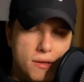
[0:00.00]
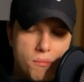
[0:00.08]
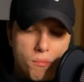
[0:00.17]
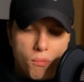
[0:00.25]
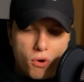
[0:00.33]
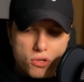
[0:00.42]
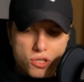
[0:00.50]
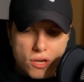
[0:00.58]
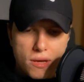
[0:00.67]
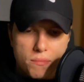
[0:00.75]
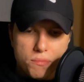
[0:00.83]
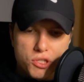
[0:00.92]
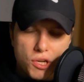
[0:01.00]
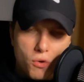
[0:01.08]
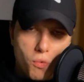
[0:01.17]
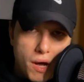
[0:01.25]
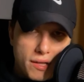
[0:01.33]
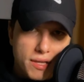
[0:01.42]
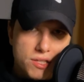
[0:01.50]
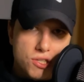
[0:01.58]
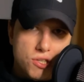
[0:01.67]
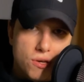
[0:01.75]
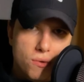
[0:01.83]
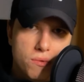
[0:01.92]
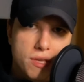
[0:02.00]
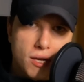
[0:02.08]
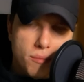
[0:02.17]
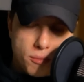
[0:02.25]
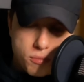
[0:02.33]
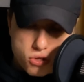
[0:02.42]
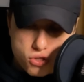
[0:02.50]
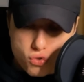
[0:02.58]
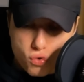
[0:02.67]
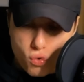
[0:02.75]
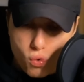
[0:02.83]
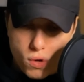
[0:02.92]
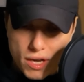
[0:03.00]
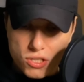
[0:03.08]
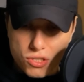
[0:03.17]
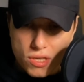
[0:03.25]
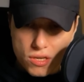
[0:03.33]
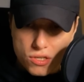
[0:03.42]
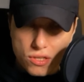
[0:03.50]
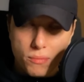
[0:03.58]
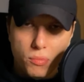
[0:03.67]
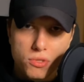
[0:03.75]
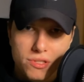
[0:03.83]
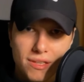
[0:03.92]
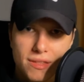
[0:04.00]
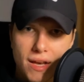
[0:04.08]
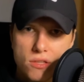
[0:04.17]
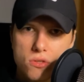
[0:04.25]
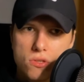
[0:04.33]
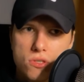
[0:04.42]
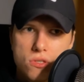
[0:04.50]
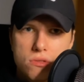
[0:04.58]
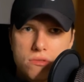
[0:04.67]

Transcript: może przekładać się jak po prostu kula śnieżna później na coś,